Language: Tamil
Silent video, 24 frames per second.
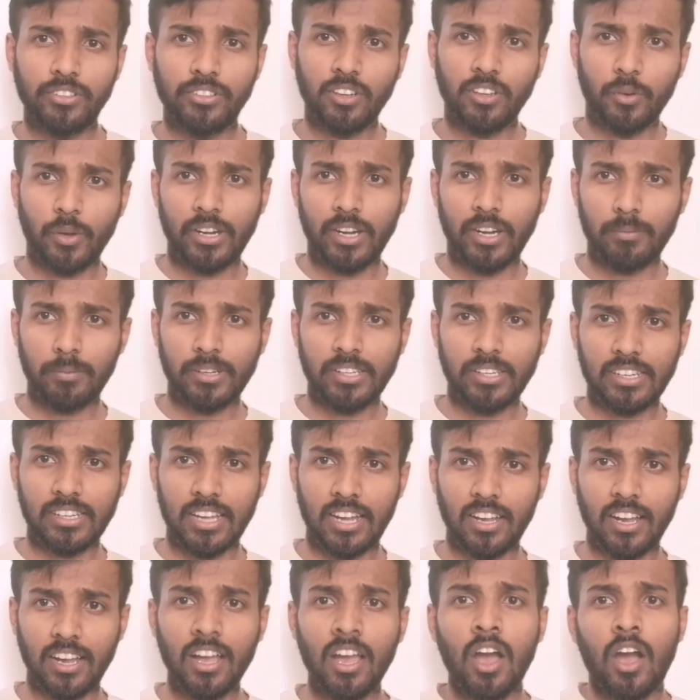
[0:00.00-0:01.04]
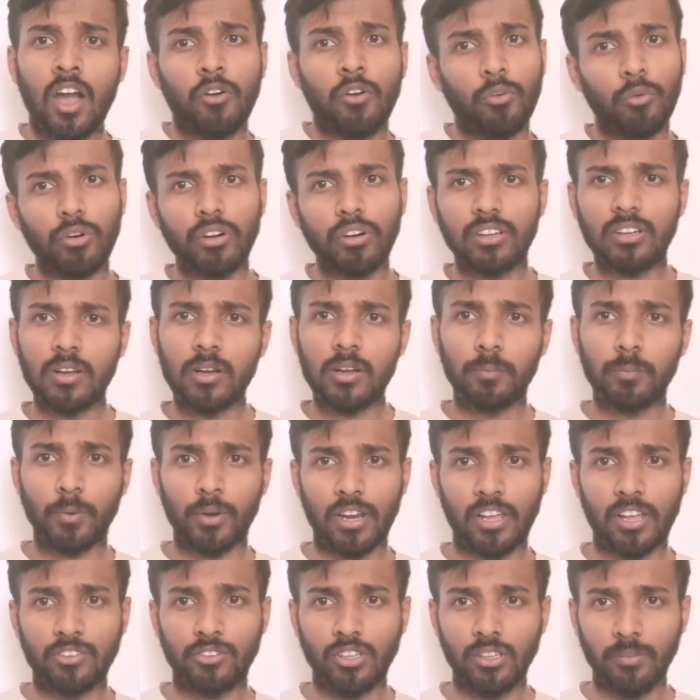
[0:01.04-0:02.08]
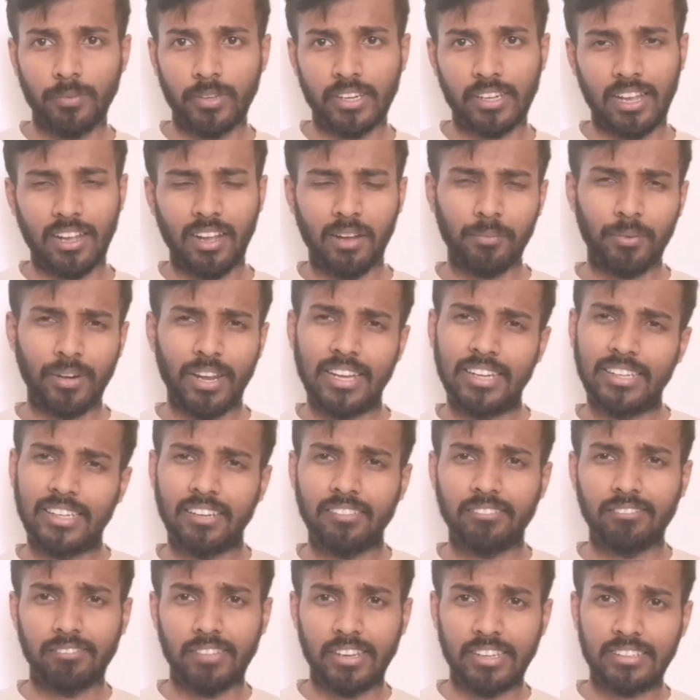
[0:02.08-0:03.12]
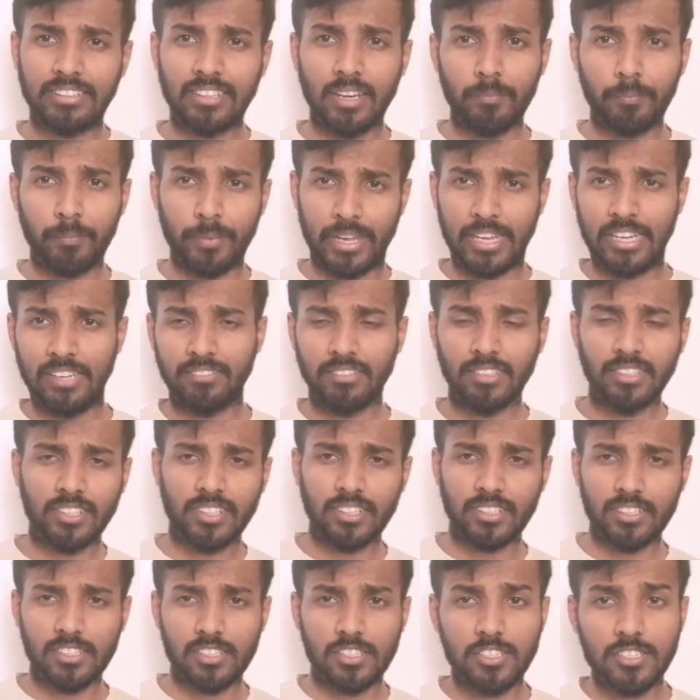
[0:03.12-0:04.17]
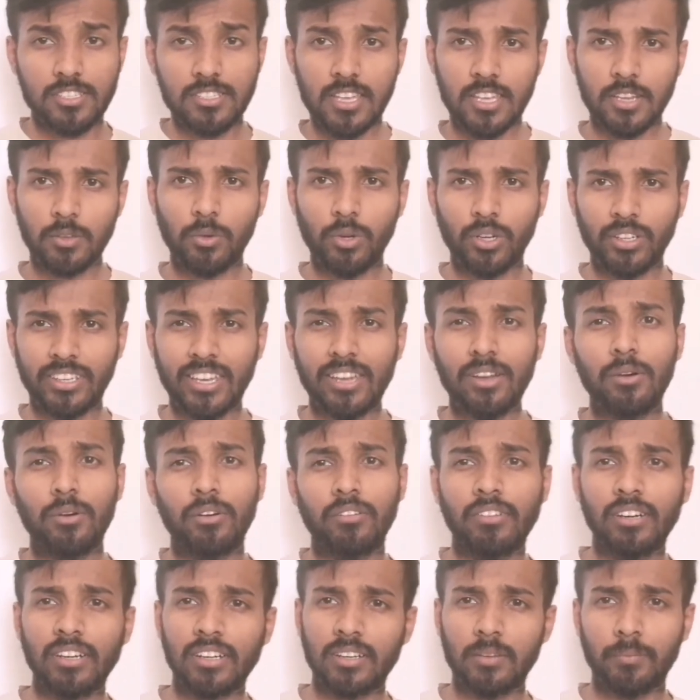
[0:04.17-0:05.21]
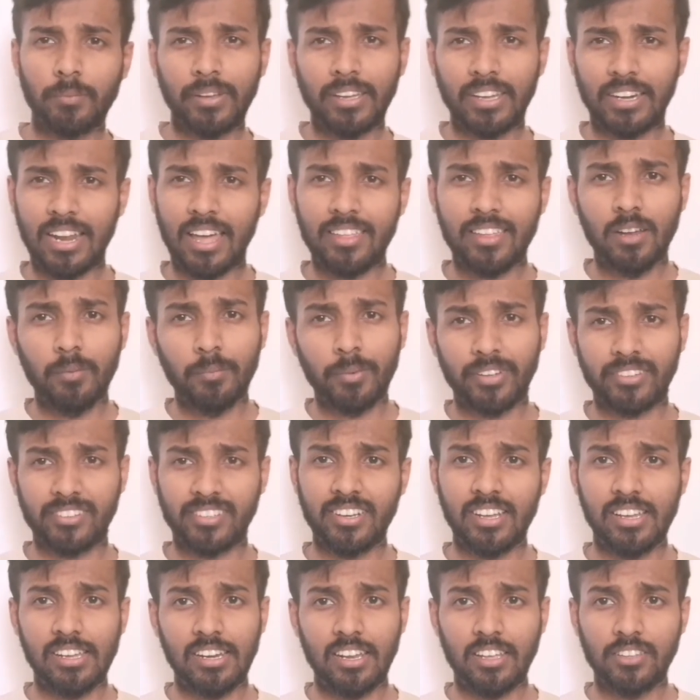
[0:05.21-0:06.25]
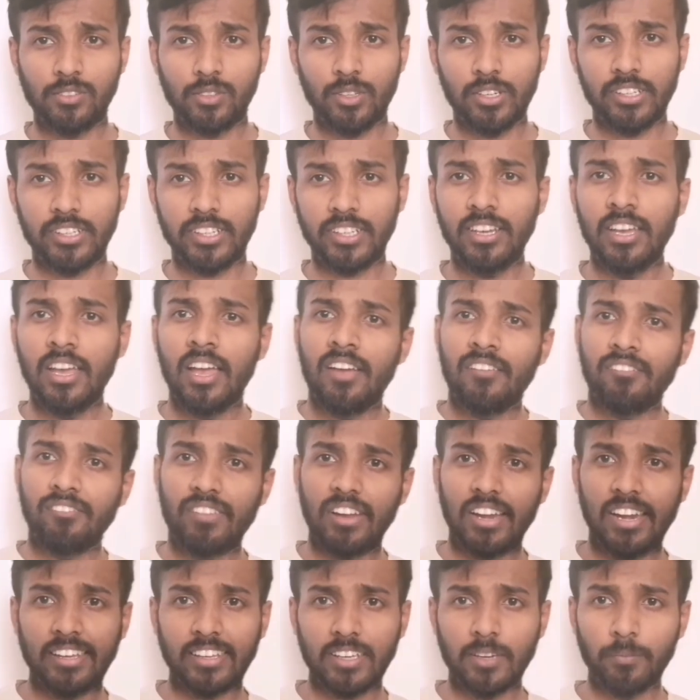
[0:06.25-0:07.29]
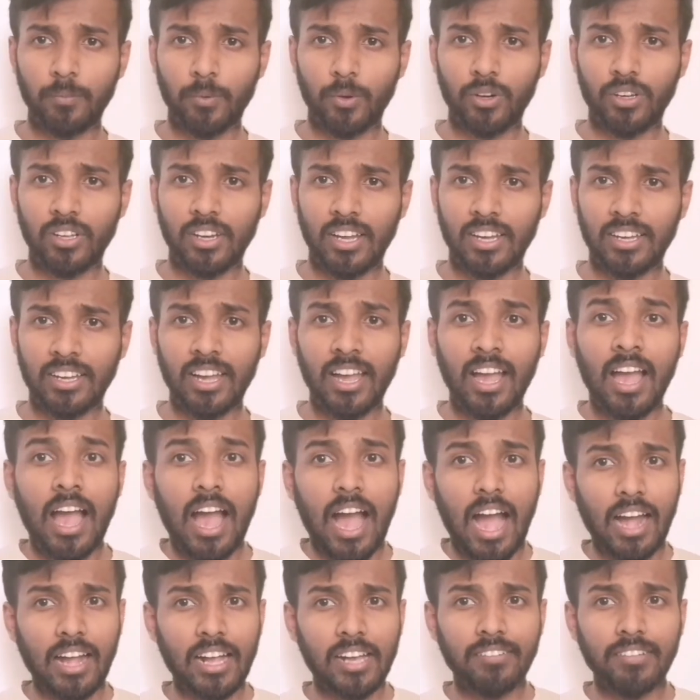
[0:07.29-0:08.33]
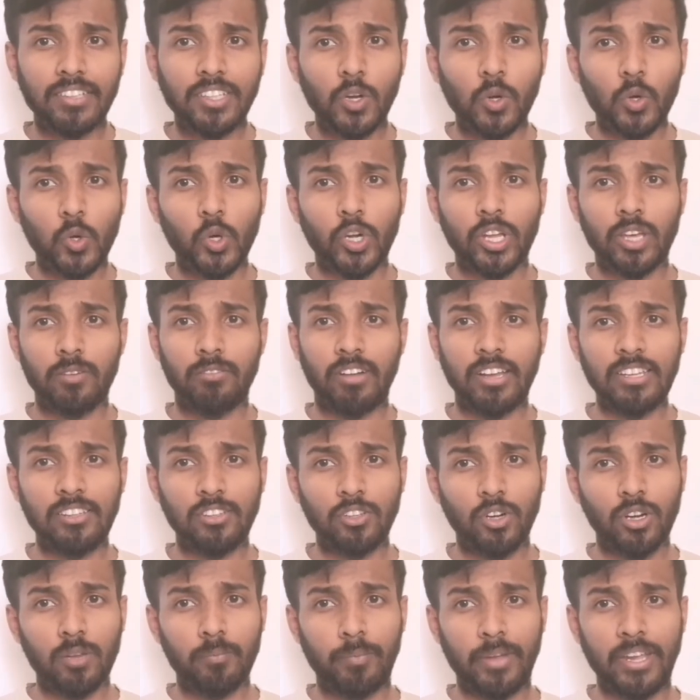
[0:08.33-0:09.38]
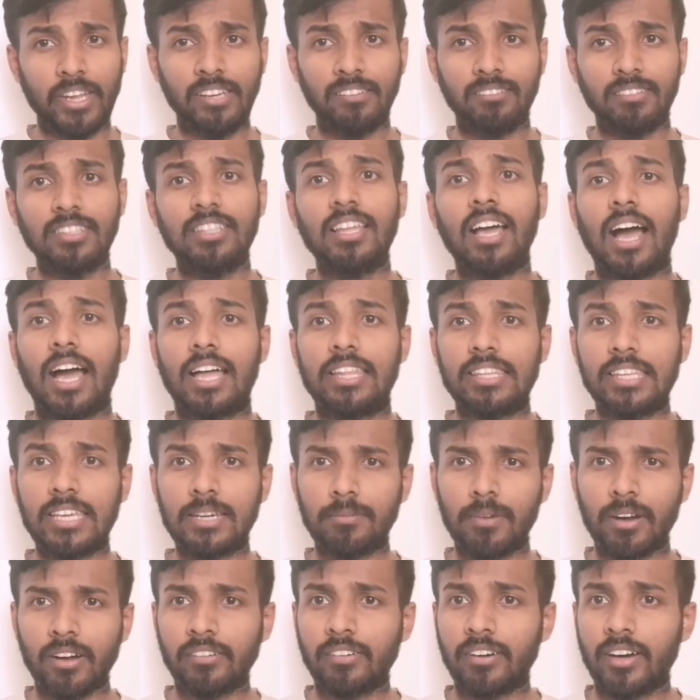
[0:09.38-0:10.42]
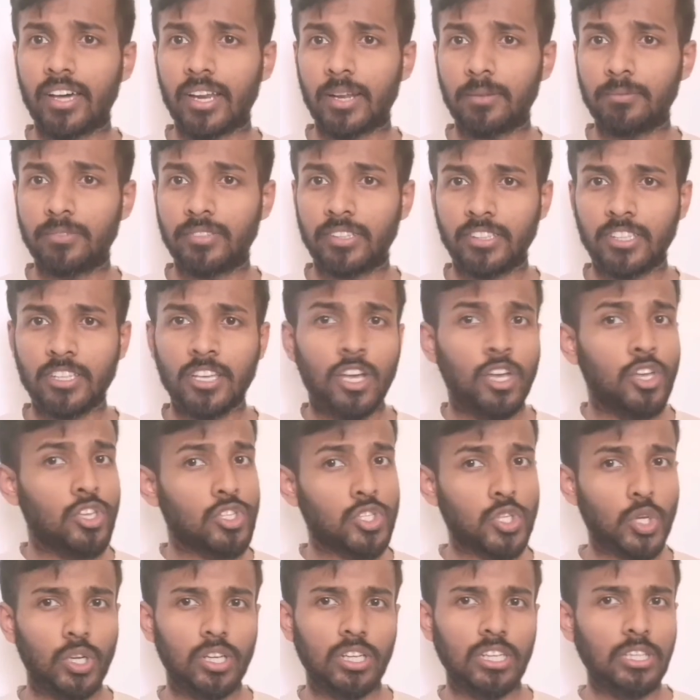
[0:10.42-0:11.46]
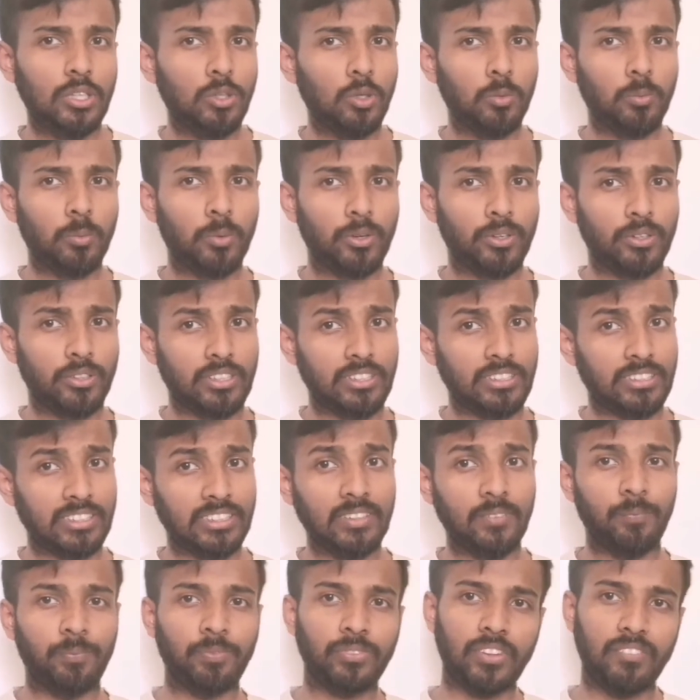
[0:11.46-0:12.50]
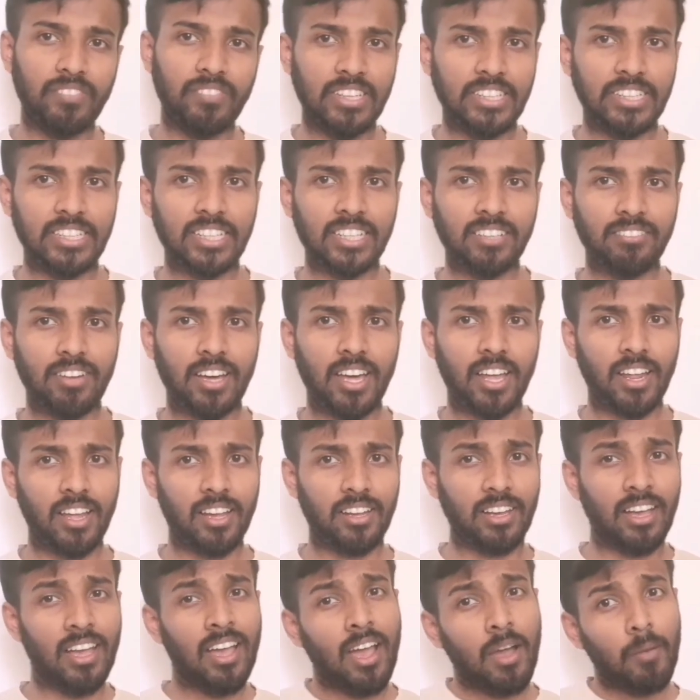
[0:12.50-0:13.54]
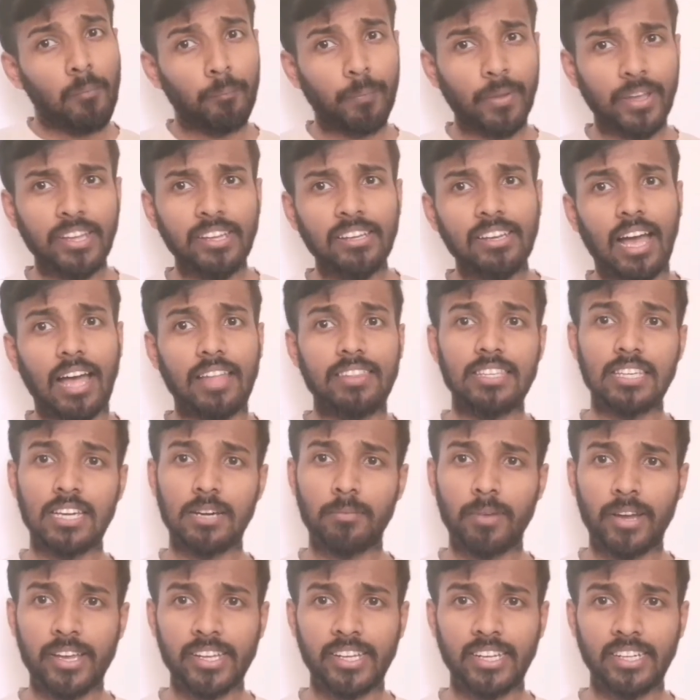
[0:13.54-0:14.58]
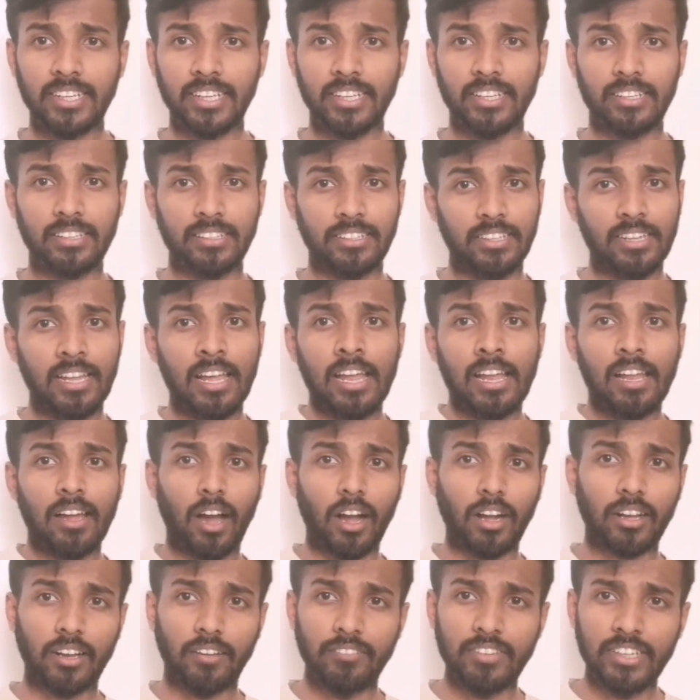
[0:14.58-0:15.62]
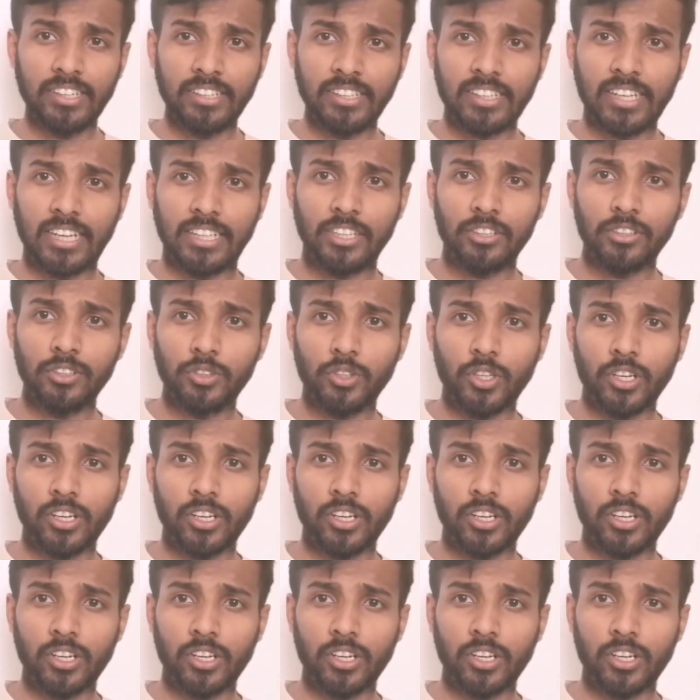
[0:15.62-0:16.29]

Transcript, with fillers: முடிச்சு அவங்க என்ன பண்ணியிருக்காங்க ஒர்க்கு போகலான்னு சொல்லி போயிருக்காங்க அப்போ லைட்டாக வயிற்றில் பெயின் வந்திருக்கு சரி ஓகே ஒர்க்கு போயிடலாம் அதெல்லாம் பிரச்சனை இல்லைன்னு சொல்லிட்டு வேலைக்கும் போகிறாங்க அங்கே வந்து அவங்களுடைய வயிற்றுல பெயின் வந்து அதிகமாக ஆரம்பிச்சிது ஸோ லீவ் போட்டுட்டு வீட்டுக்கு வராங்க பெயின் அதிகமாகிக்கிட்டே இருக்குது அக்கா வீட்டு கதவை